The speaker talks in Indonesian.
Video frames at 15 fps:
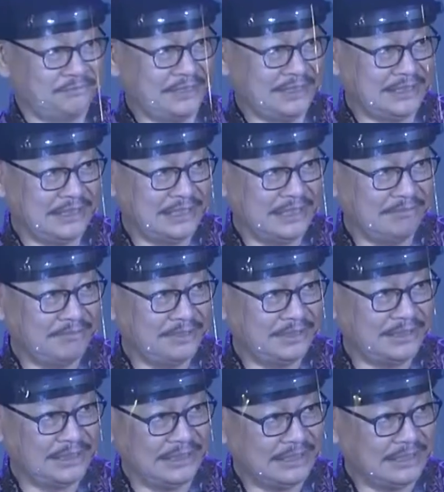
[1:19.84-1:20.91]
visi dan
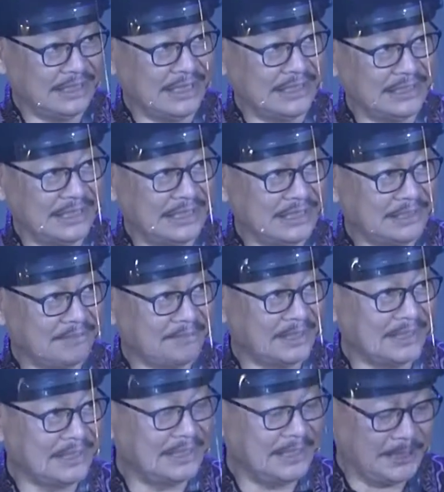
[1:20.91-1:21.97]
misi gereja di
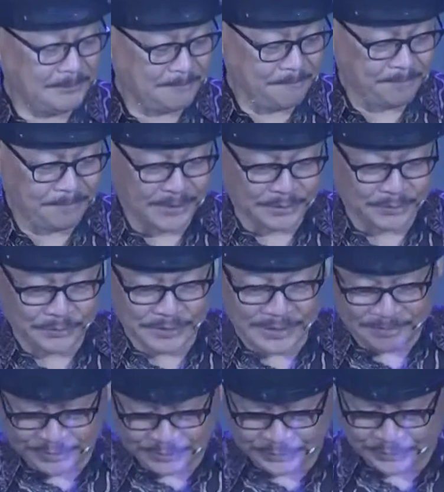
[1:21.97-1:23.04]
tempat ini
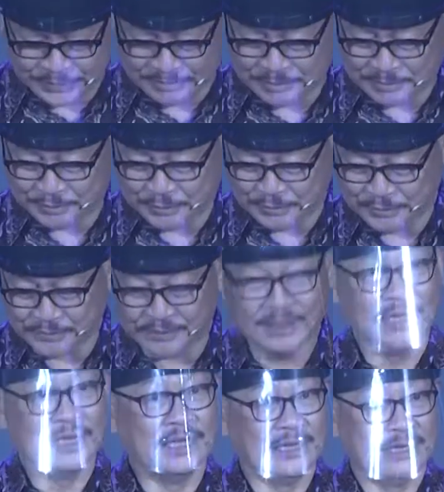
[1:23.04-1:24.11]
tentu kami juga membutuh,
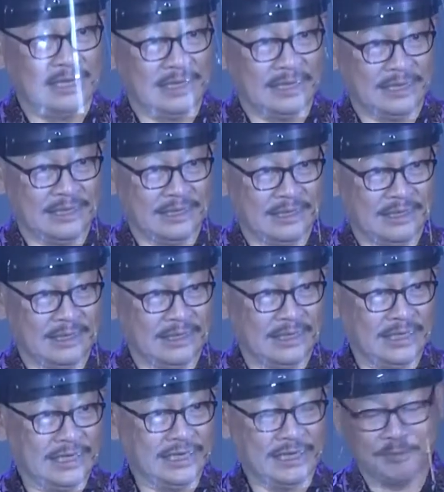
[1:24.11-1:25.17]
uh,
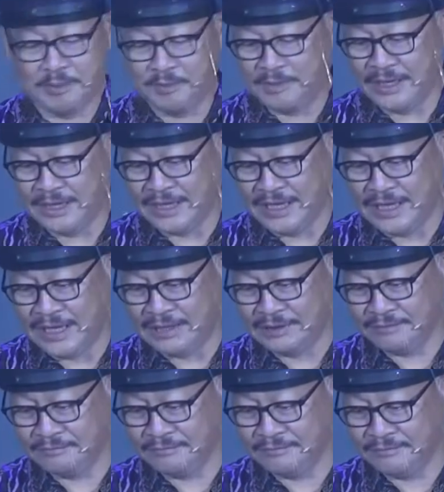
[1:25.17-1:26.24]
ingin ambil
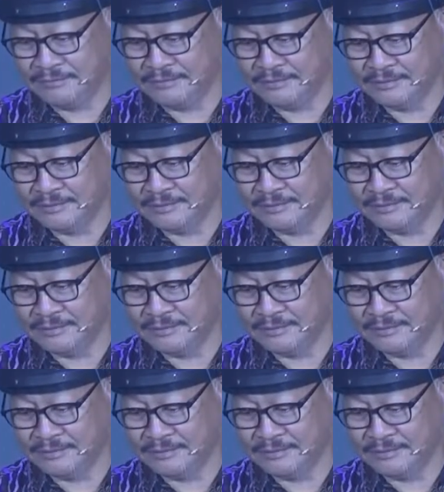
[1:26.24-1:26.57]
bagian